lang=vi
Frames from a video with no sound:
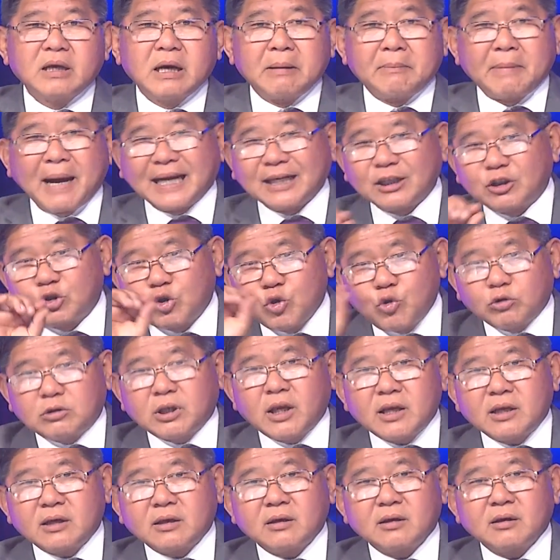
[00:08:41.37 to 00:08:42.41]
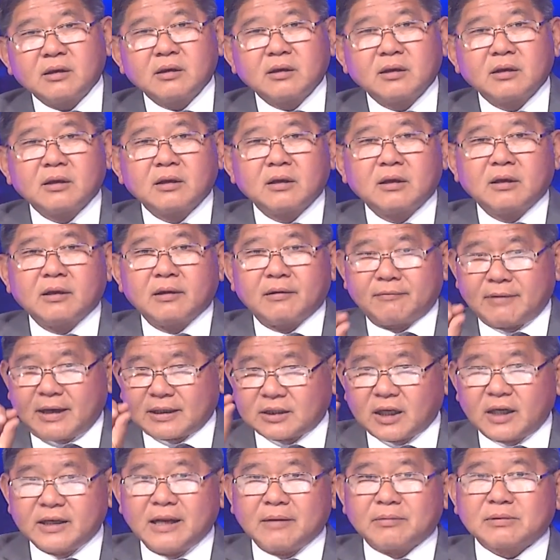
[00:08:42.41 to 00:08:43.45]
Mà anh chú thích và
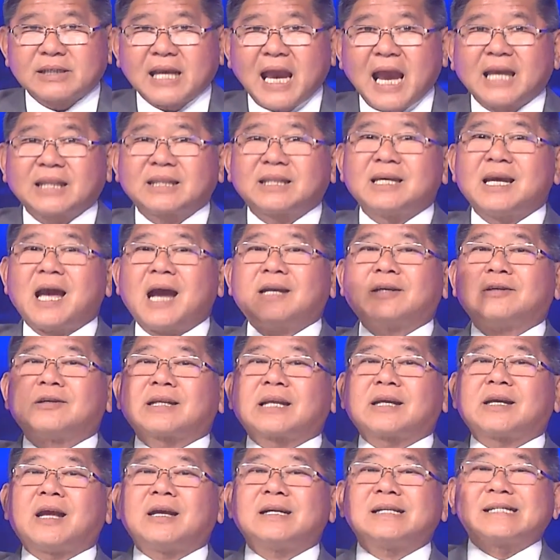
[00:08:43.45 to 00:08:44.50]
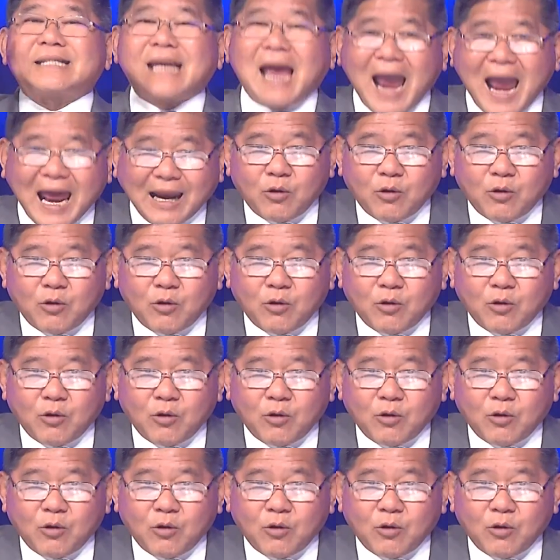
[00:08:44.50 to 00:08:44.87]
thời điểm sai thì hình nó thành hình giả